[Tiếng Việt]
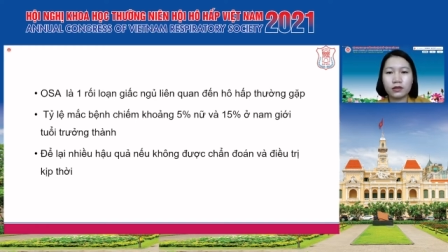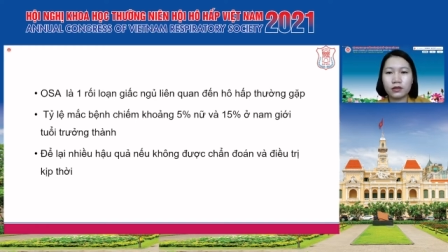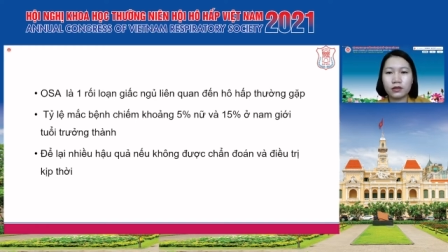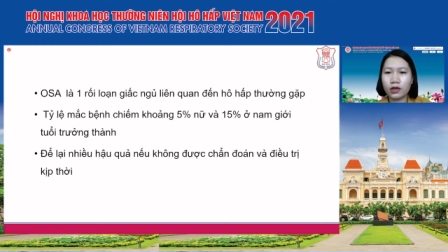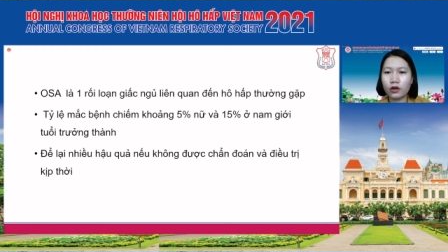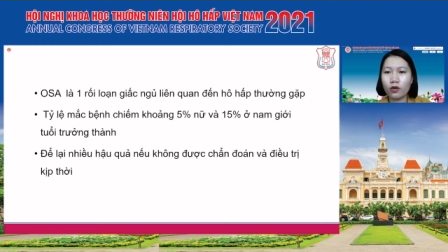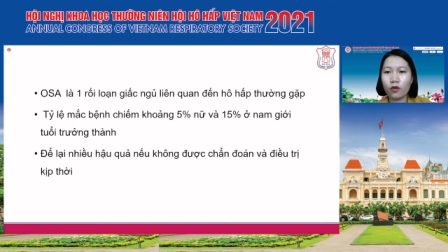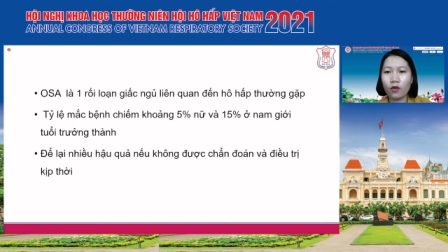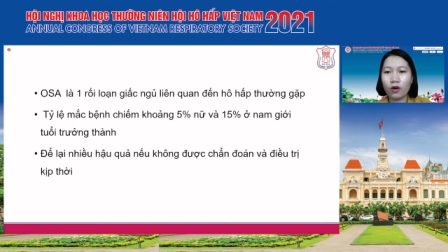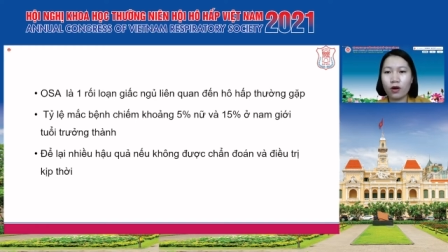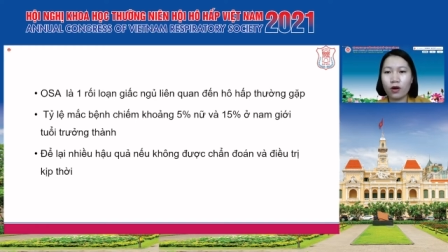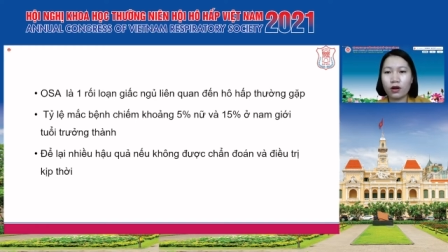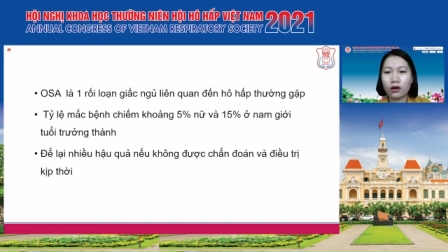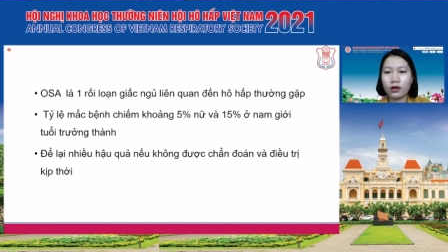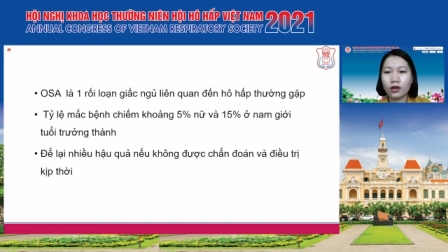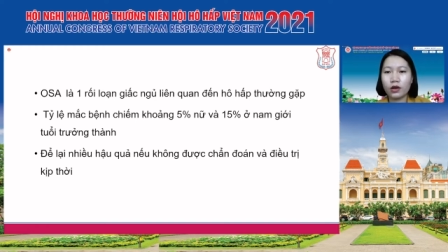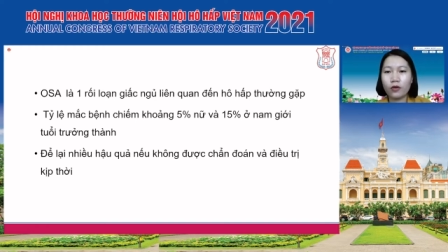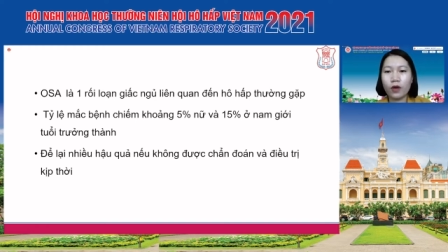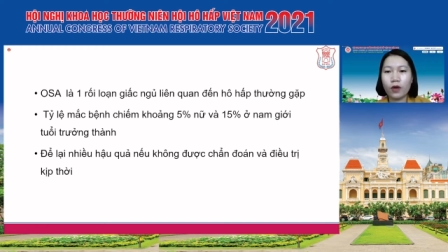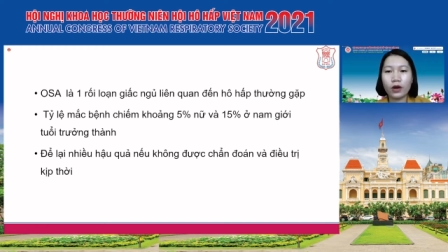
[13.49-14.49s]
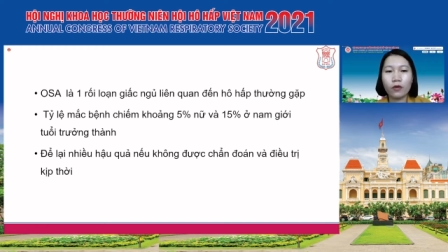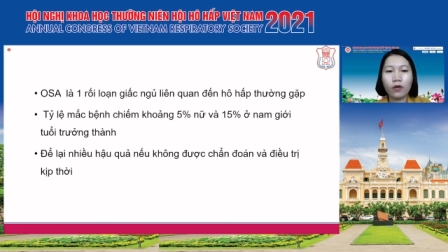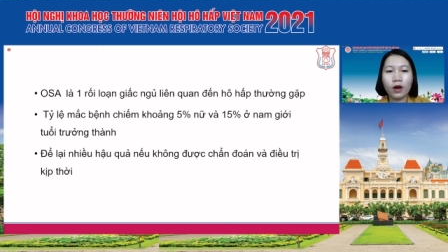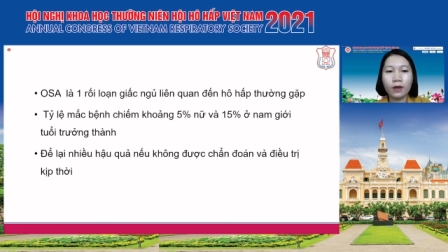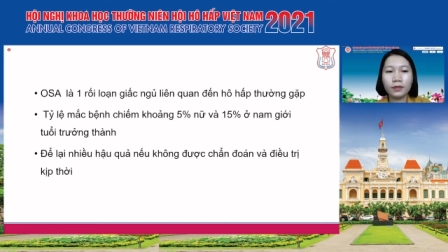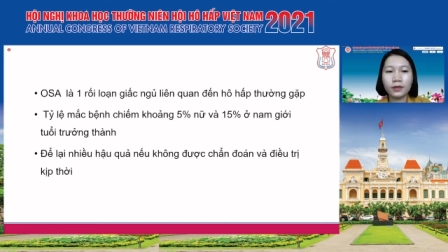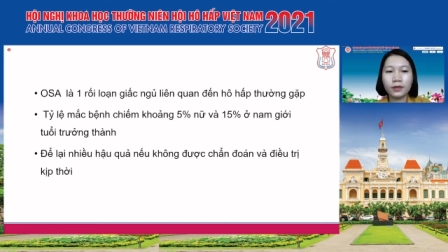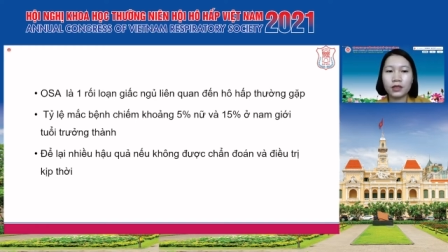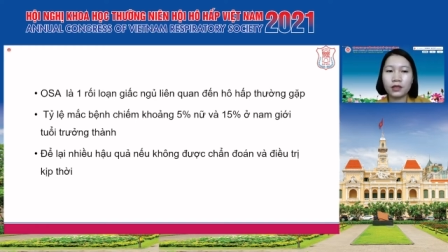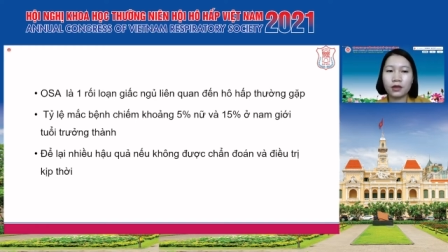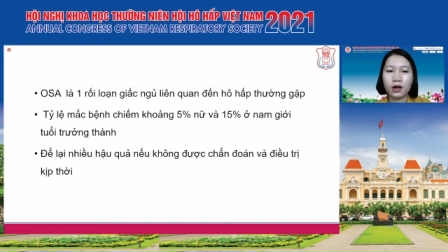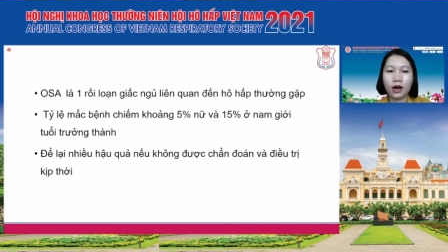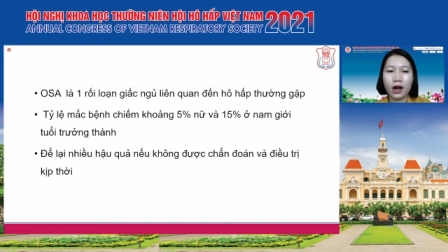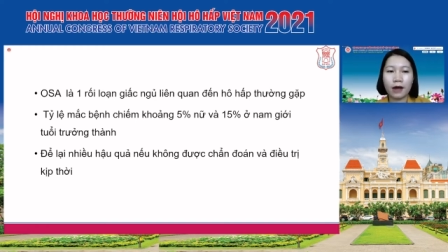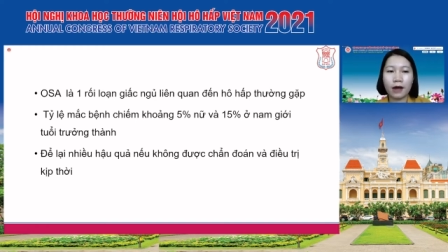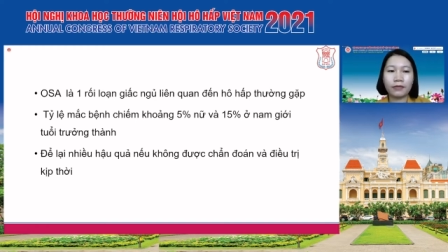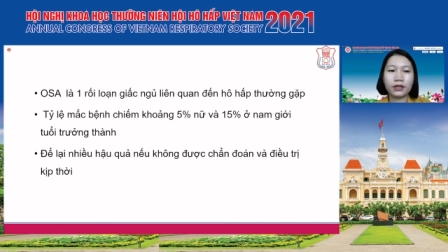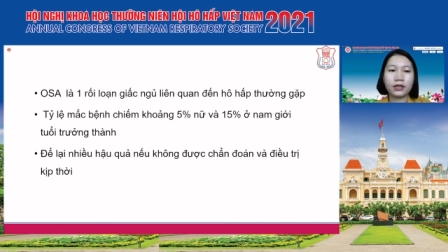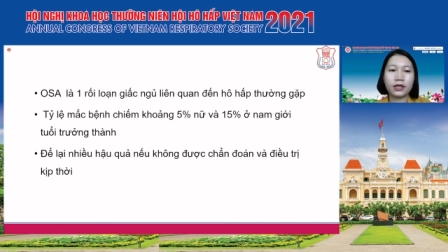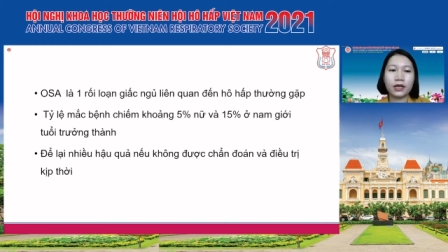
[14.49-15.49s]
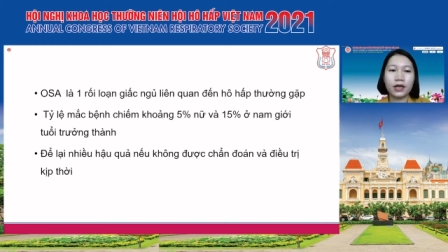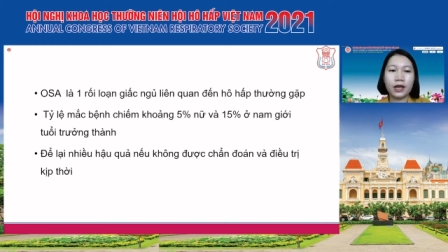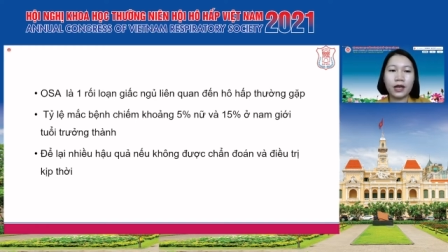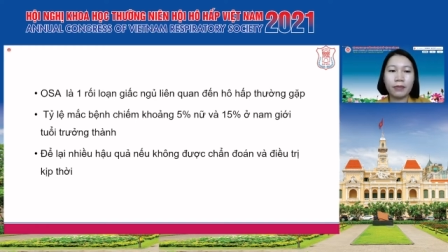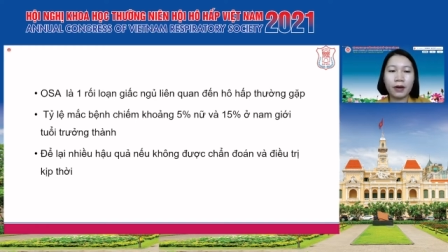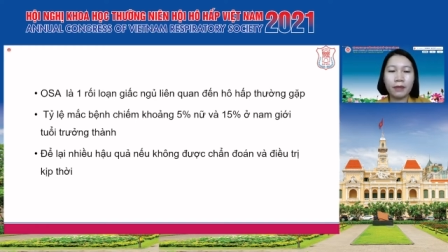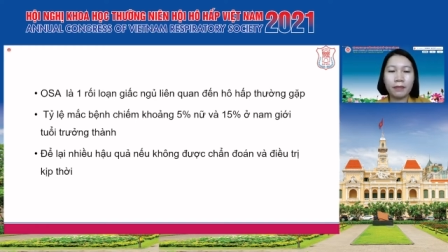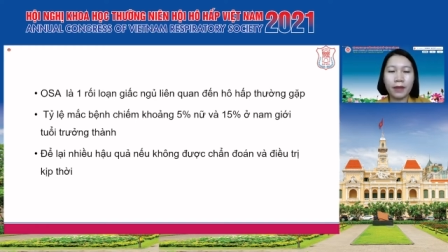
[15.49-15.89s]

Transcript: liên, ờ, liên quan đến hô hấp rất thường gặp và tỷ lệ mắc